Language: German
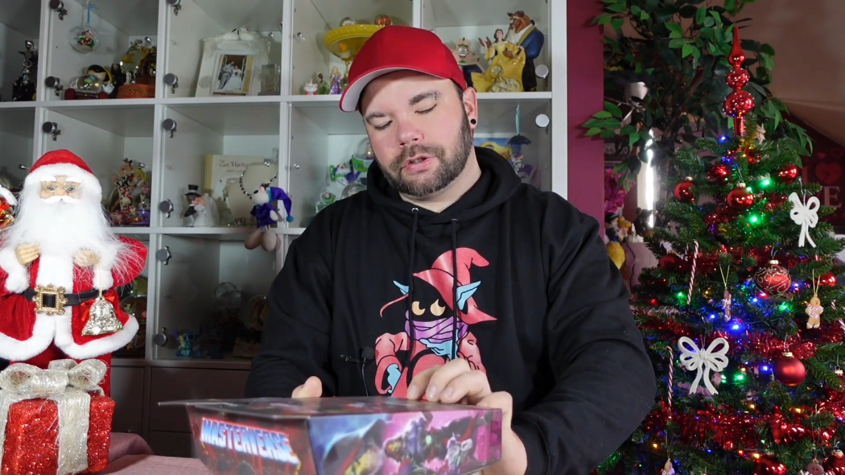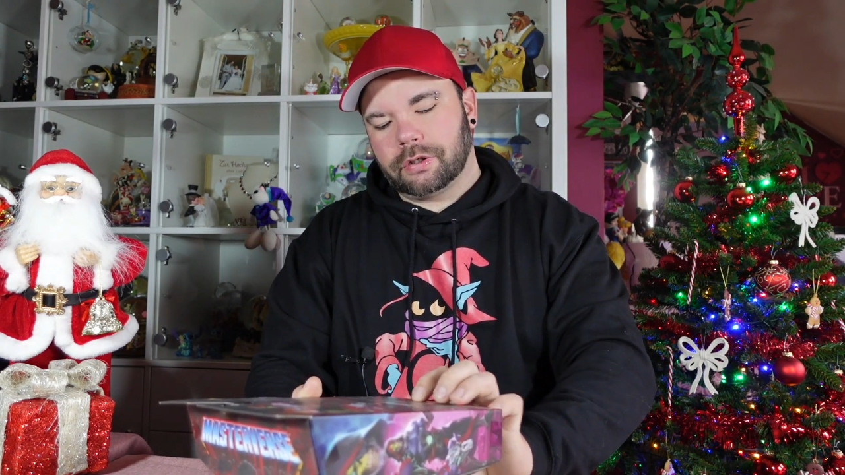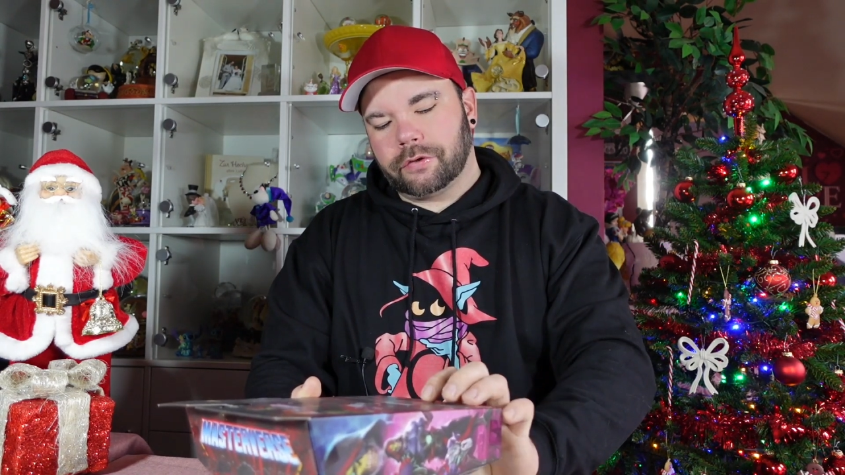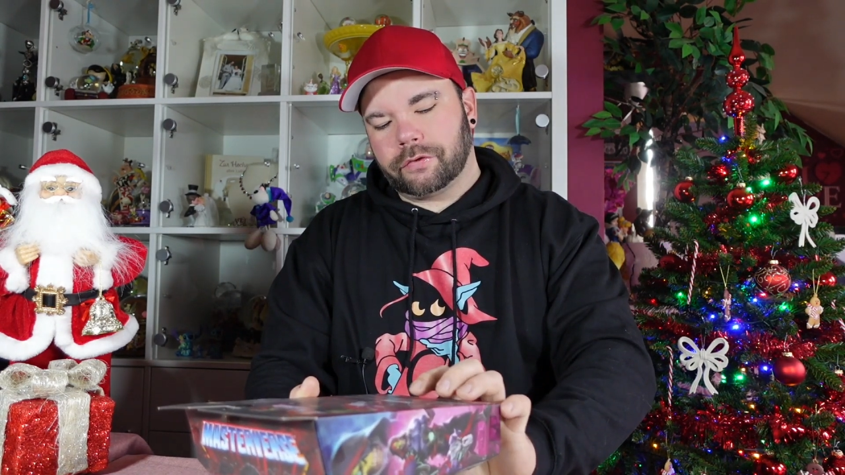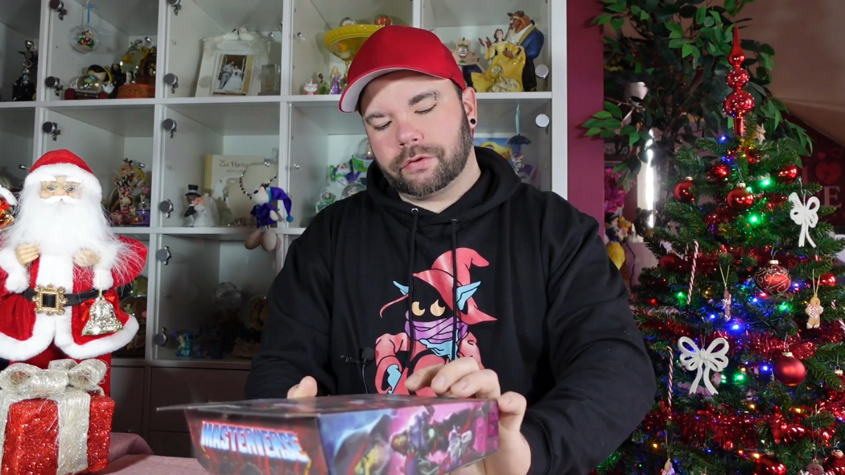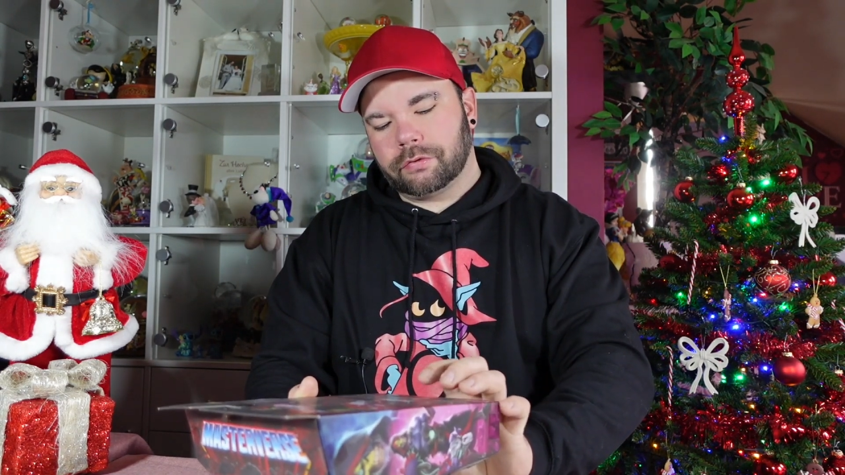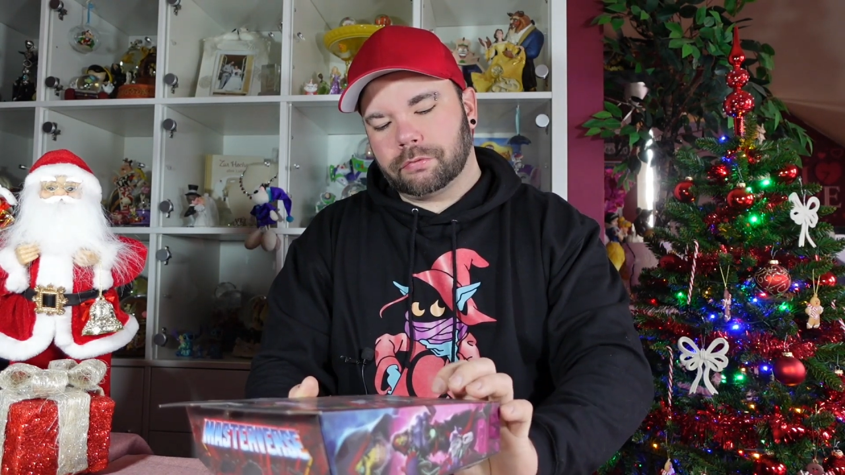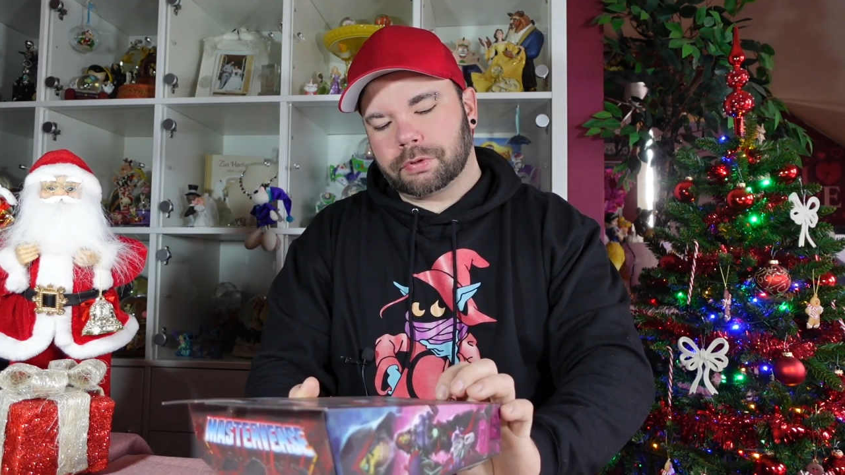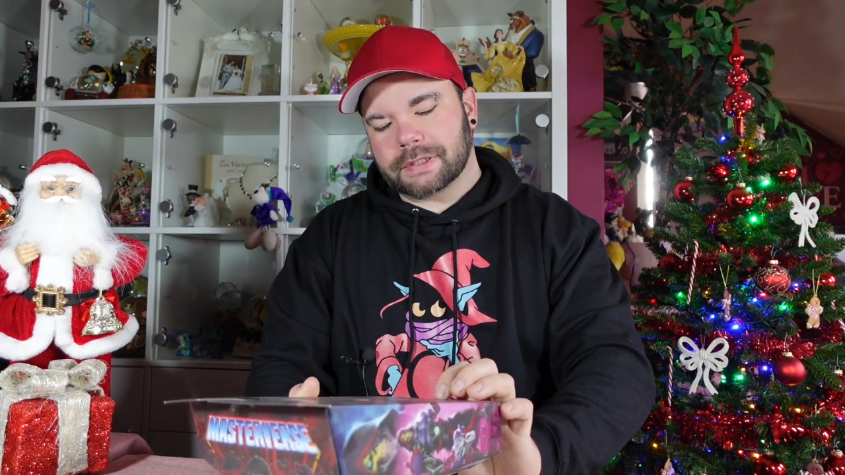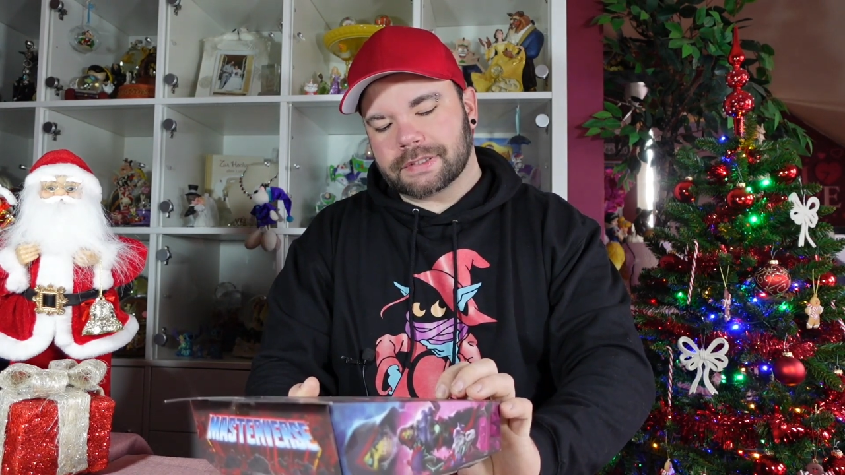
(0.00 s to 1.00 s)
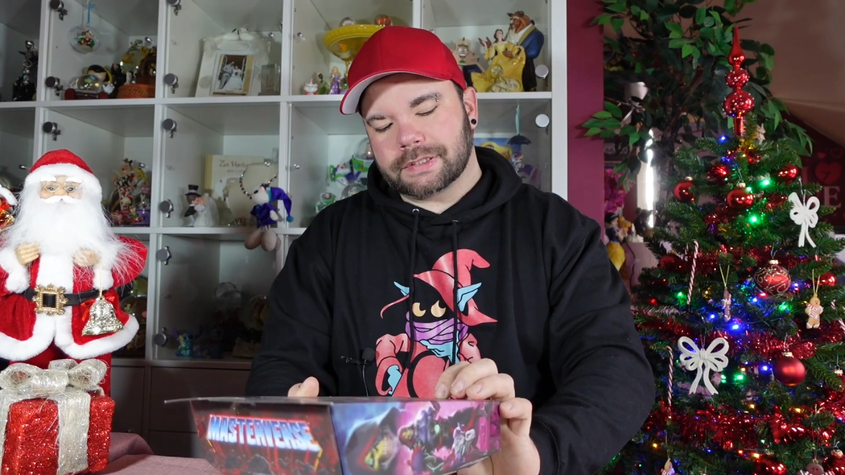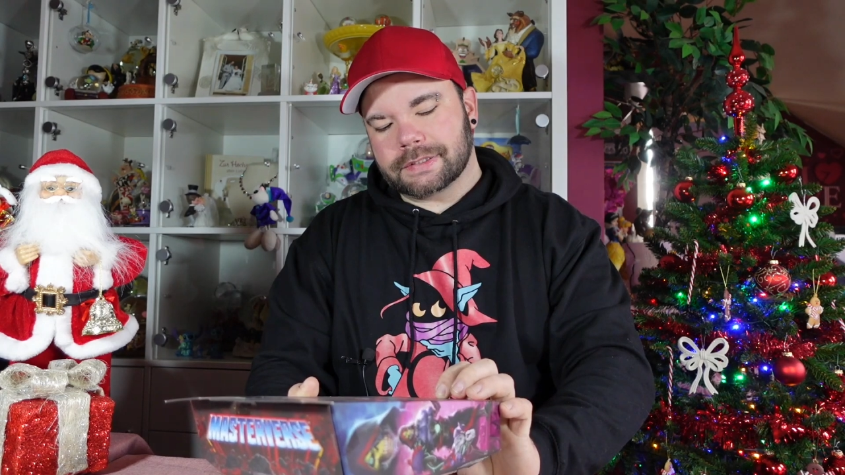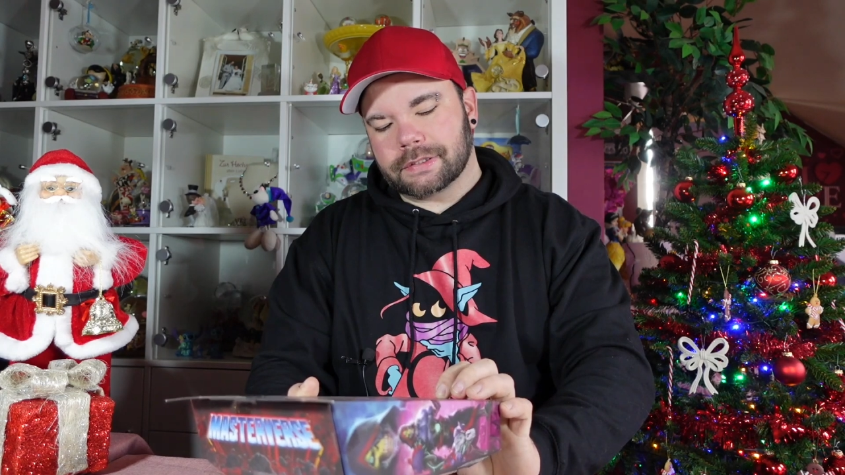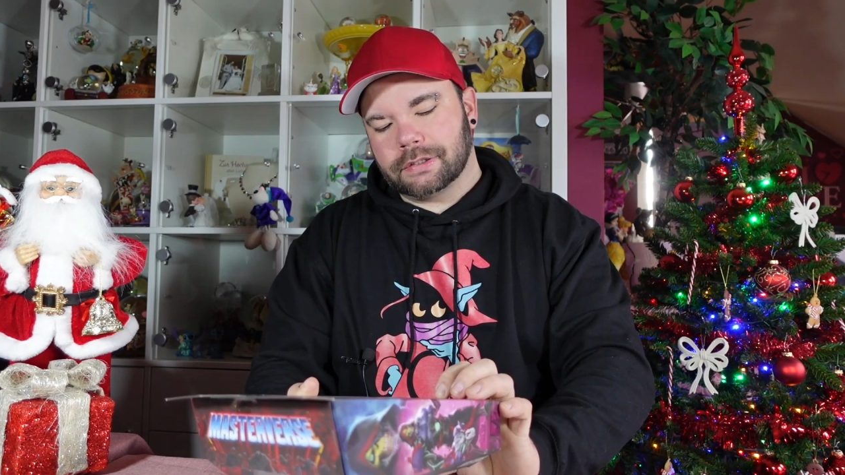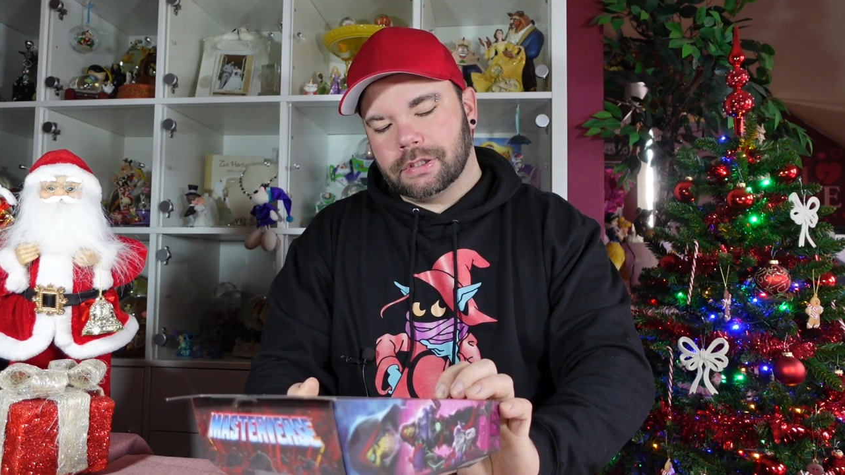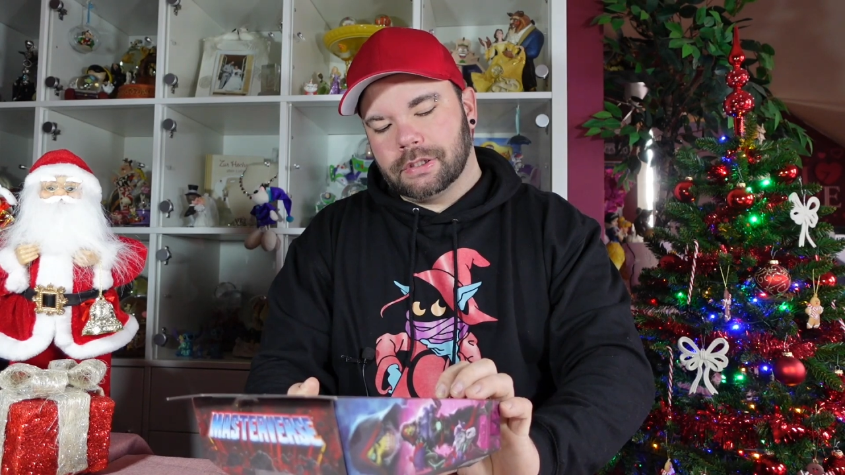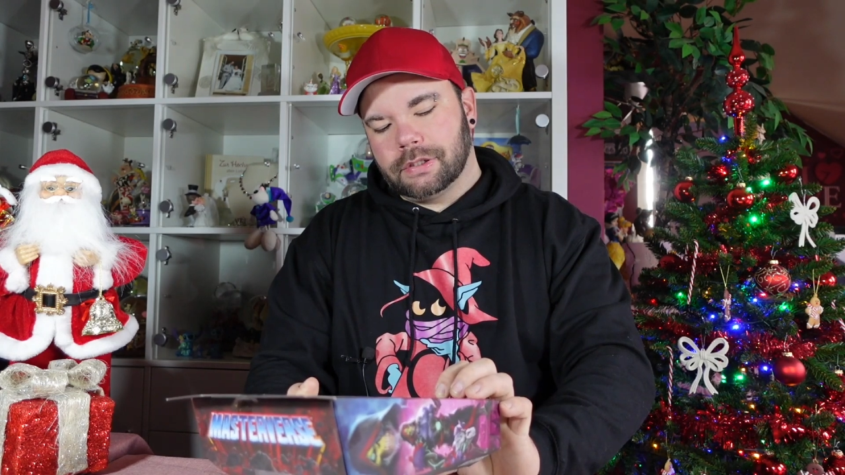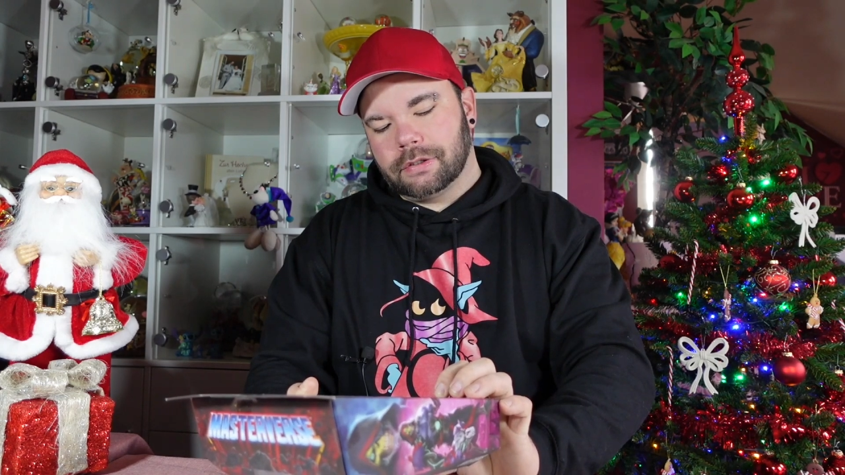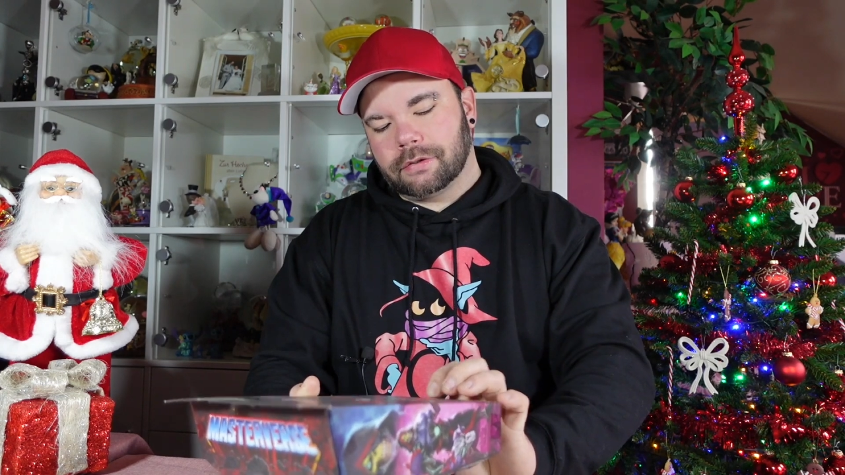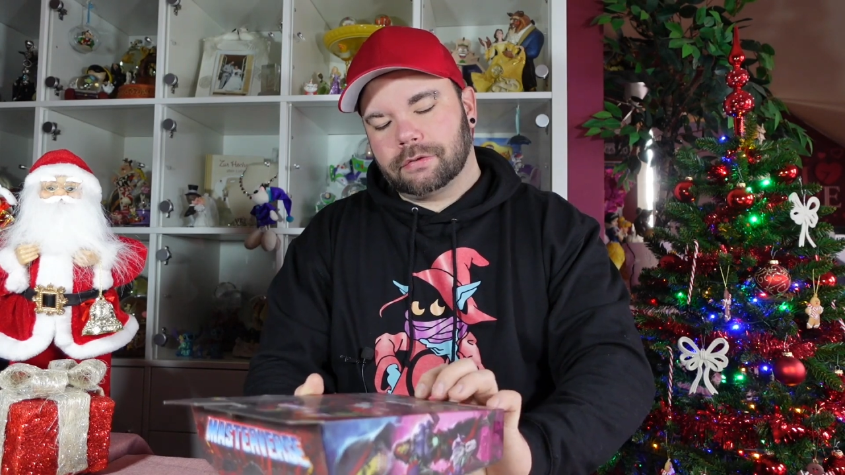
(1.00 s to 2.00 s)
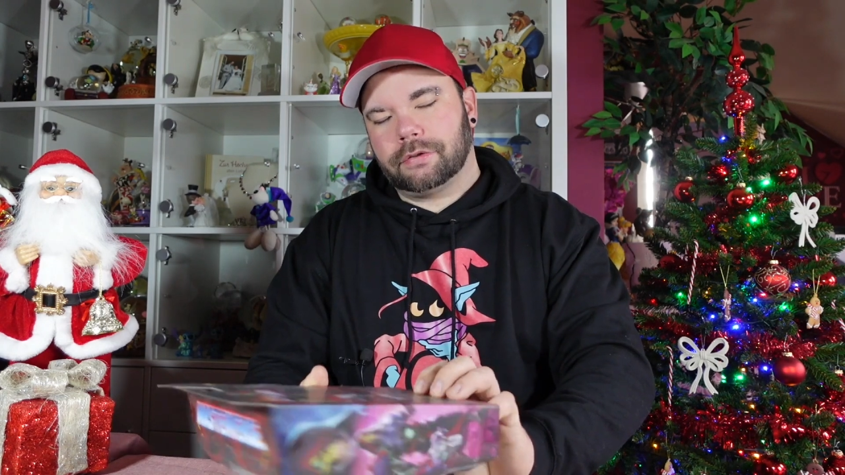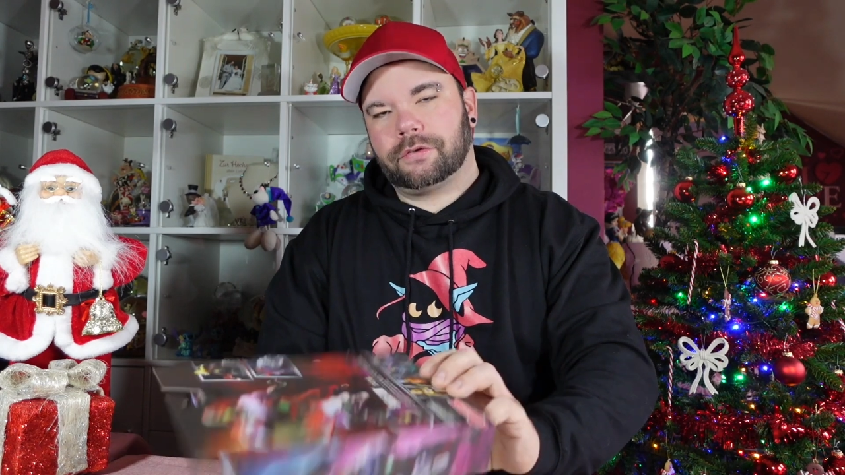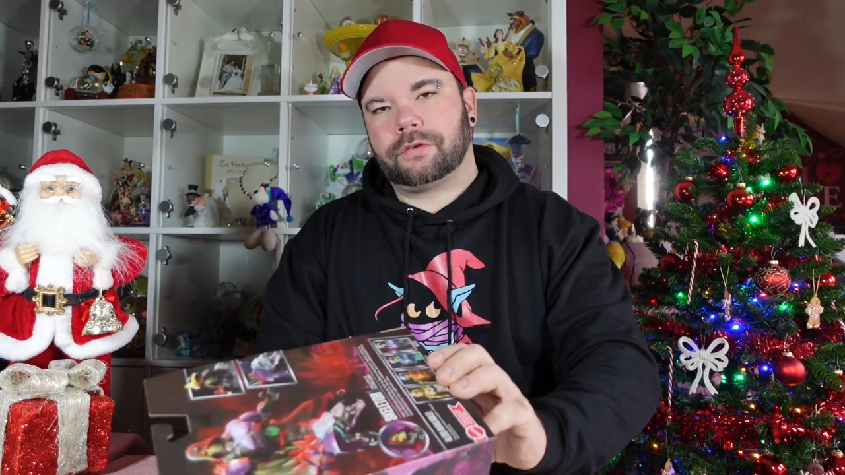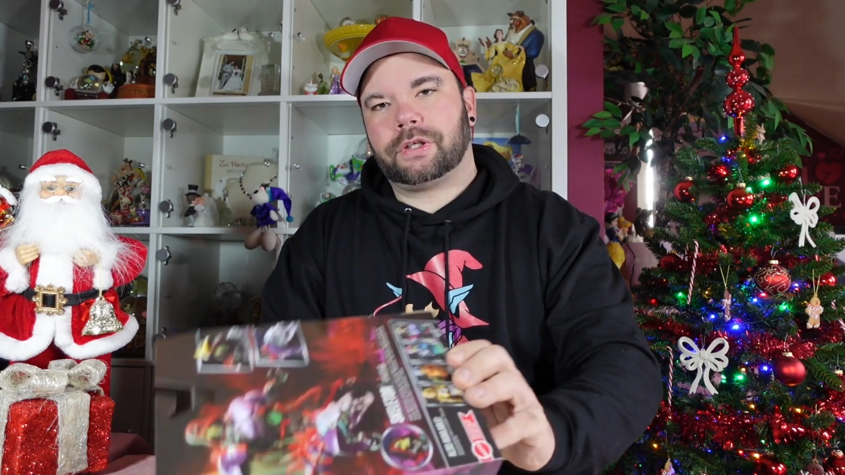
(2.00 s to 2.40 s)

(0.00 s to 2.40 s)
Es sind nur ein paar Sätze. Und die